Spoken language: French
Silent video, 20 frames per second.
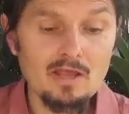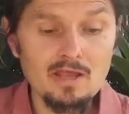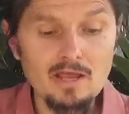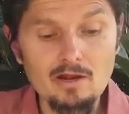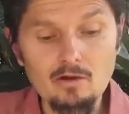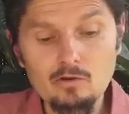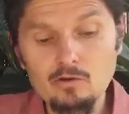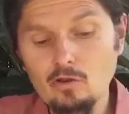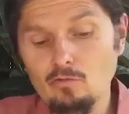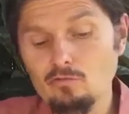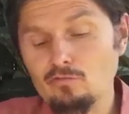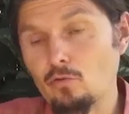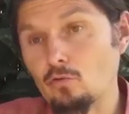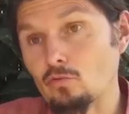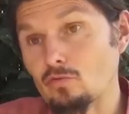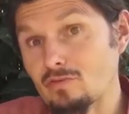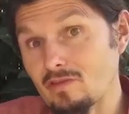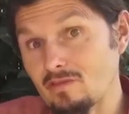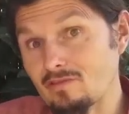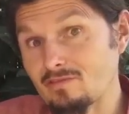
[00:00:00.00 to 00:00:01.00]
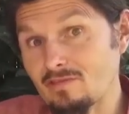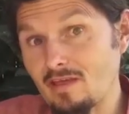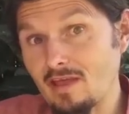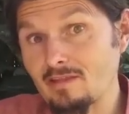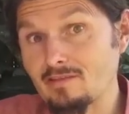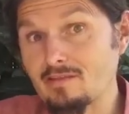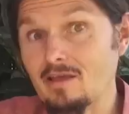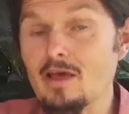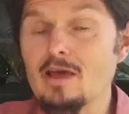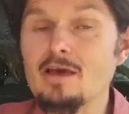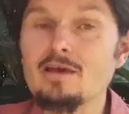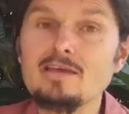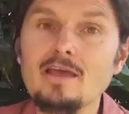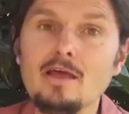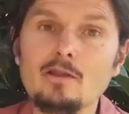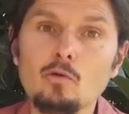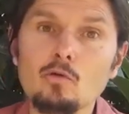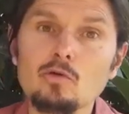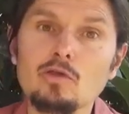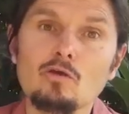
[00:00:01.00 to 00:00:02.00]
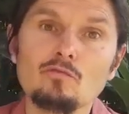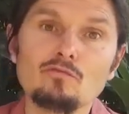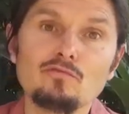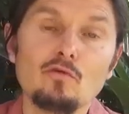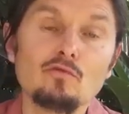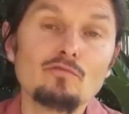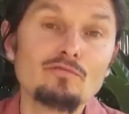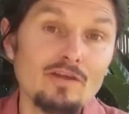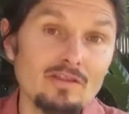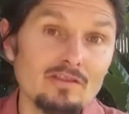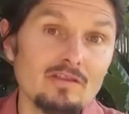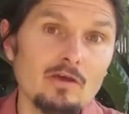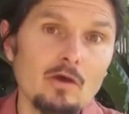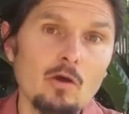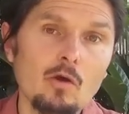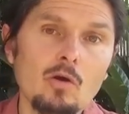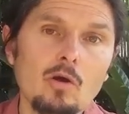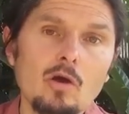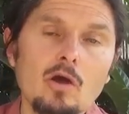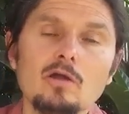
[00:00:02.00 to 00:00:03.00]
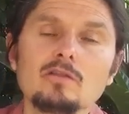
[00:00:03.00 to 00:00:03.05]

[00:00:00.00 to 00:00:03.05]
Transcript: il y en a qui en font 17, il y en a qui en font 21.